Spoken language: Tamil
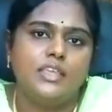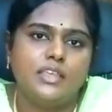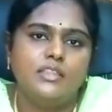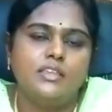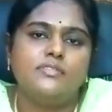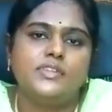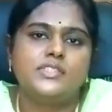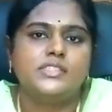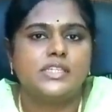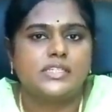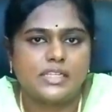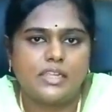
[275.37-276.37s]
எதுன்னு
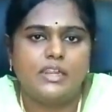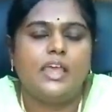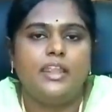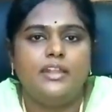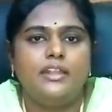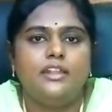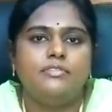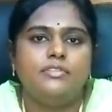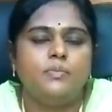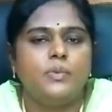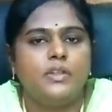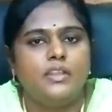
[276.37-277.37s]
ஃபஸ்ட்டு நல்லா
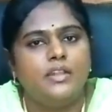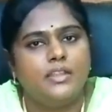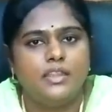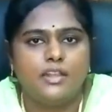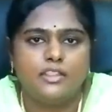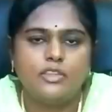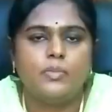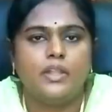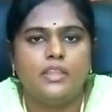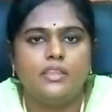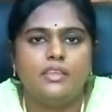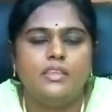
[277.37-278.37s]
ஐடென்டிஃபை பண்ணிவிட்டு அதை எடுத்து
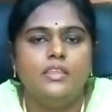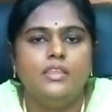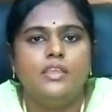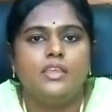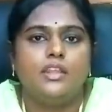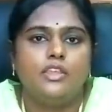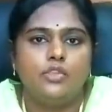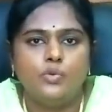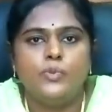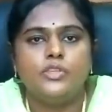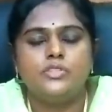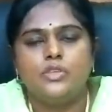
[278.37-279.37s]
படிங்க ஏன்னா
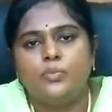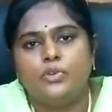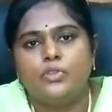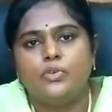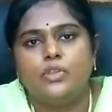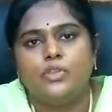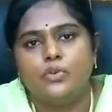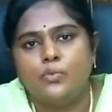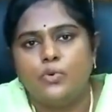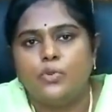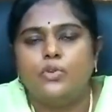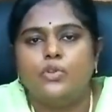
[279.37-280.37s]
யூபிஎஸ்சியை பொறுத்த
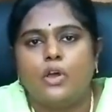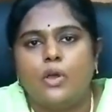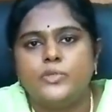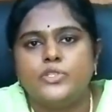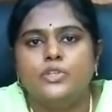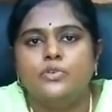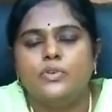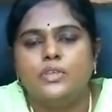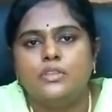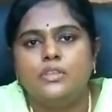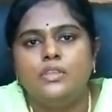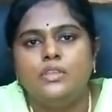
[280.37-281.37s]
வரைக்கும் ஒரு ஒரு ஆப்ஷனும்
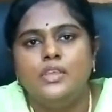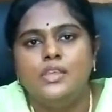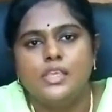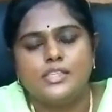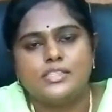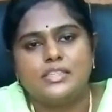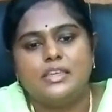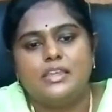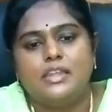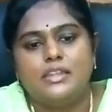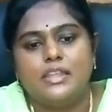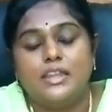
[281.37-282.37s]
வந்து இட்ஸ்
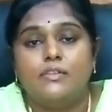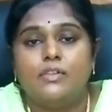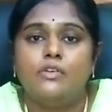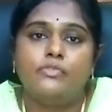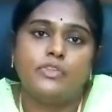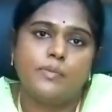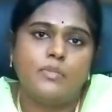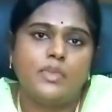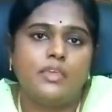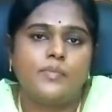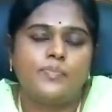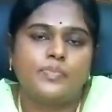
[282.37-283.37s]
இந்த லெவல் ஆஃப்
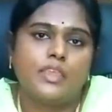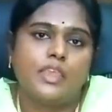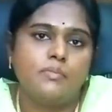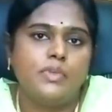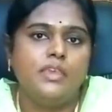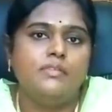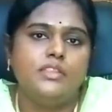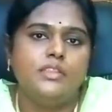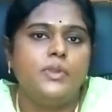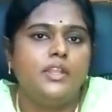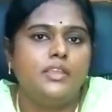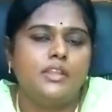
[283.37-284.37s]
எம்ஏ எம்ஏ
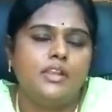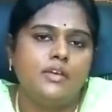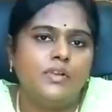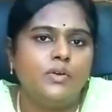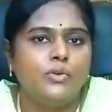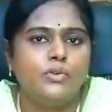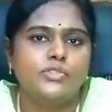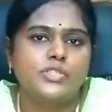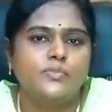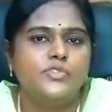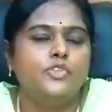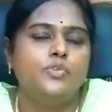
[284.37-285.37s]
வந்து படிக்கிற அளவில் ஒரு ஒரு
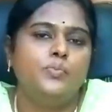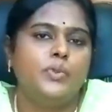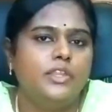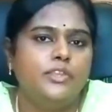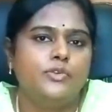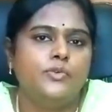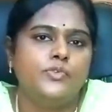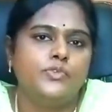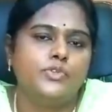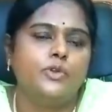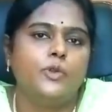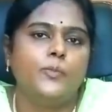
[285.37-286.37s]
சப்ஜெக்ட்டும் படிக்கணும் ஸோ